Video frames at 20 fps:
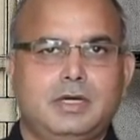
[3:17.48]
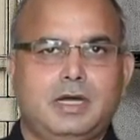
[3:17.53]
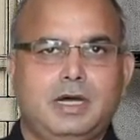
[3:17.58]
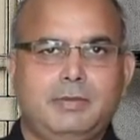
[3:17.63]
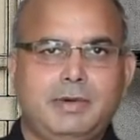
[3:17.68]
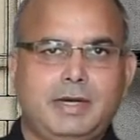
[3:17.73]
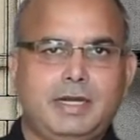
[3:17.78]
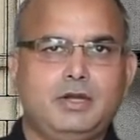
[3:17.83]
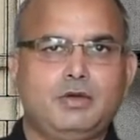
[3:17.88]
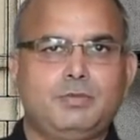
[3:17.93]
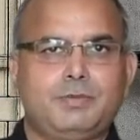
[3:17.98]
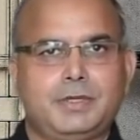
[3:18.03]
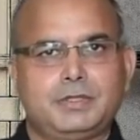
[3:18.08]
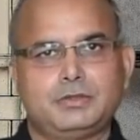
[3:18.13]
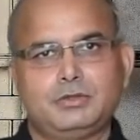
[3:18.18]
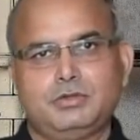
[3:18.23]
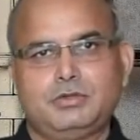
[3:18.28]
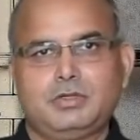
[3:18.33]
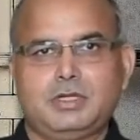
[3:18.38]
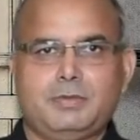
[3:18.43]
हमारे ऊपर
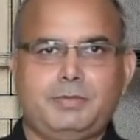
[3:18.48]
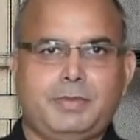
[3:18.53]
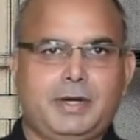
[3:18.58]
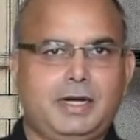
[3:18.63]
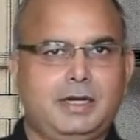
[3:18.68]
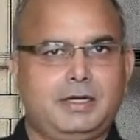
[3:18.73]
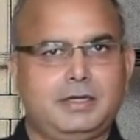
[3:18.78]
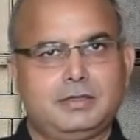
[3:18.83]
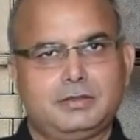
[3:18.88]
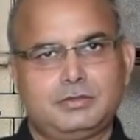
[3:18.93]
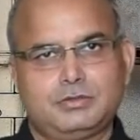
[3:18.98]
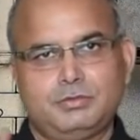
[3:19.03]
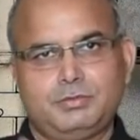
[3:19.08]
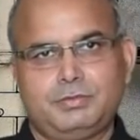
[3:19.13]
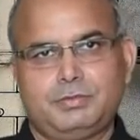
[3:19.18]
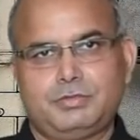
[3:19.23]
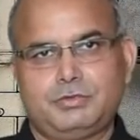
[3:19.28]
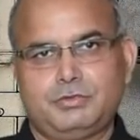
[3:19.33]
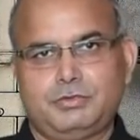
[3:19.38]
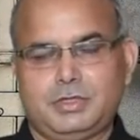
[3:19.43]
दुख का पहाड़
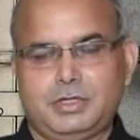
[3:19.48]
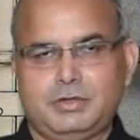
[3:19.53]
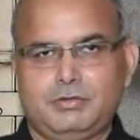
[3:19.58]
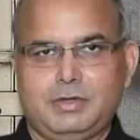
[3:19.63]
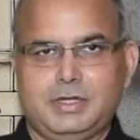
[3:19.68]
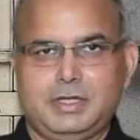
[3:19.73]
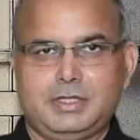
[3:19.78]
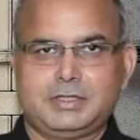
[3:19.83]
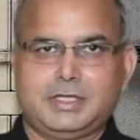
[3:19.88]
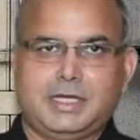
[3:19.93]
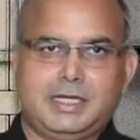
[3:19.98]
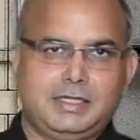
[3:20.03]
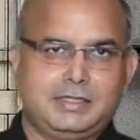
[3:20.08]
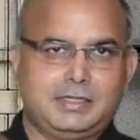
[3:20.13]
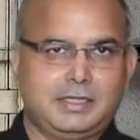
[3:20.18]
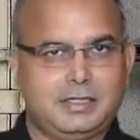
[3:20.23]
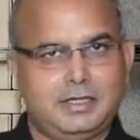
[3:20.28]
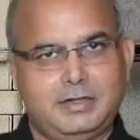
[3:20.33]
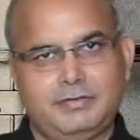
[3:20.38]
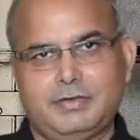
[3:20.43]
टूटा हुआ है सारी
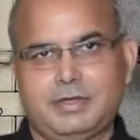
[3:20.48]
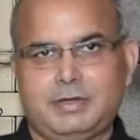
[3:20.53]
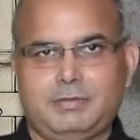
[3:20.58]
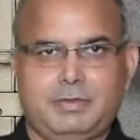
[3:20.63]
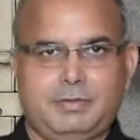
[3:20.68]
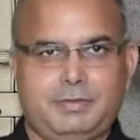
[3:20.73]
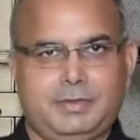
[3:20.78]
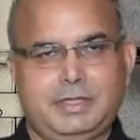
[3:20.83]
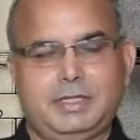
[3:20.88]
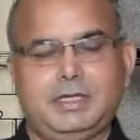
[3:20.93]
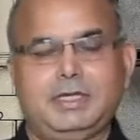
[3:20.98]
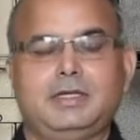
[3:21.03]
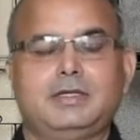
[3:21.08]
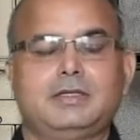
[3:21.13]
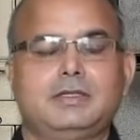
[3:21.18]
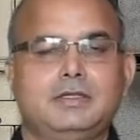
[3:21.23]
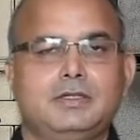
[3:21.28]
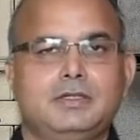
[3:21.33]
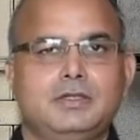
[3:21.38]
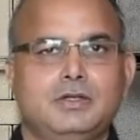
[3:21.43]
तकलीफ़ें हमें पता हैं
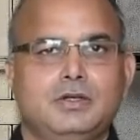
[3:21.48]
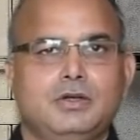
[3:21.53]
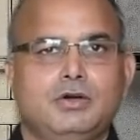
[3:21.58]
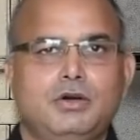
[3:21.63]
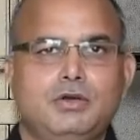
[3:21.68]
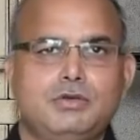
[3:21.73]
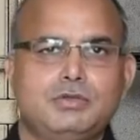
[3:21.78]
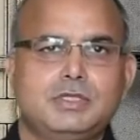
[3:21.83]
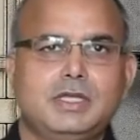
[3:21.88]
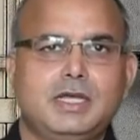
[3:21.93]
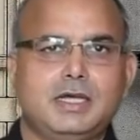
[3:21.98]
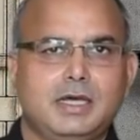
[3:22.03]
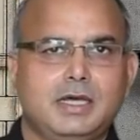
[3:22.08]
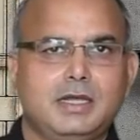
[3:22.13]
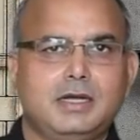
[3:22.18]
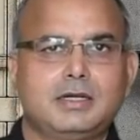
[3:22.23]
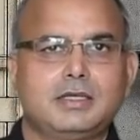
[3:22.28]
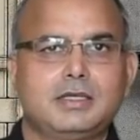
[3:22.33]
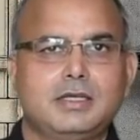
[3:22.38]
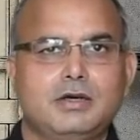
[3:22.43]
और उसका
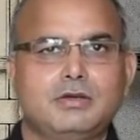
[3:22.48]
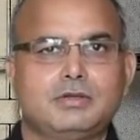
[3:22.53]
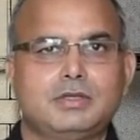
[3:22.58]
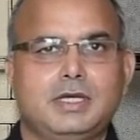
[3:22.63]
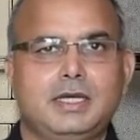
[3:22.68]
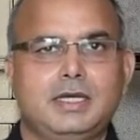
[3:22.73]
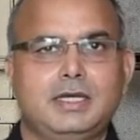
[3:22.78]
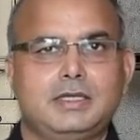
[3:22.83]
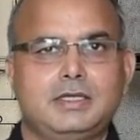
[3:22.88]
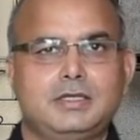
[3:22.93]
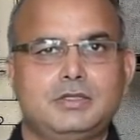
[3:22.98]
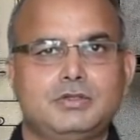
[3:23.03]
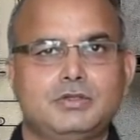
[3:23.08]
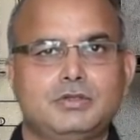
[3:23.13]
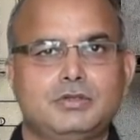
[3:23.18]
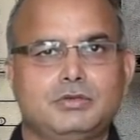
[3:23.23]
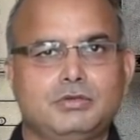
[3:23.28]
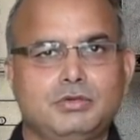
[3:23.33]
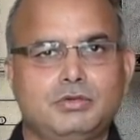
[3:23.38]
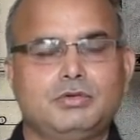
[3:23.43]
कारण क्या होता है कि
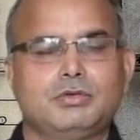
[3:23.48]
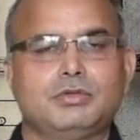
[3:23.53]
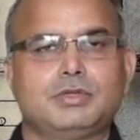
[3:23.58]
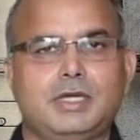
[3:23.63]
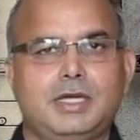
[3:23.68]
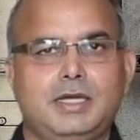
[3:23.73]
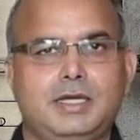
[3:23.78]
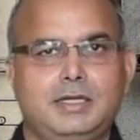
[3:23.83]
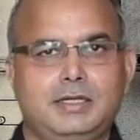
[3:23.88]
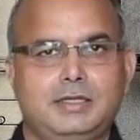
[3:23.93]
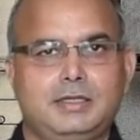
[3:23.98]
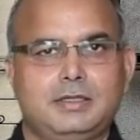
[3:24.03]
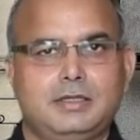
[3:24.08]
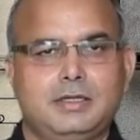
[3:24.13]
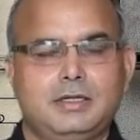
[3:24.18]
जो दुख होता है